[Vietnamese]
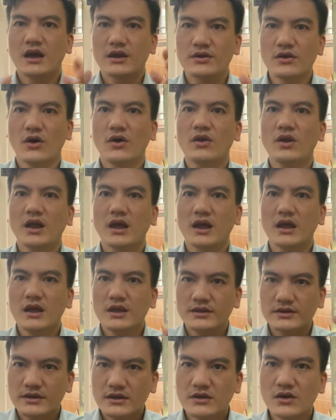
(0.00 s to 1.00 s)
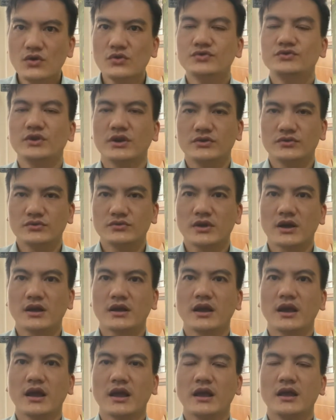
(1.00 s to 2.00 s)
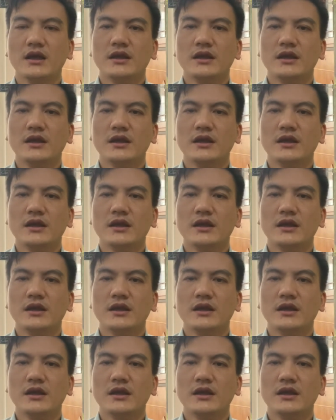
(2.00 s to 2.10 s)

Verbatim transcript: đó là những cái câu chuyện chúng ta kể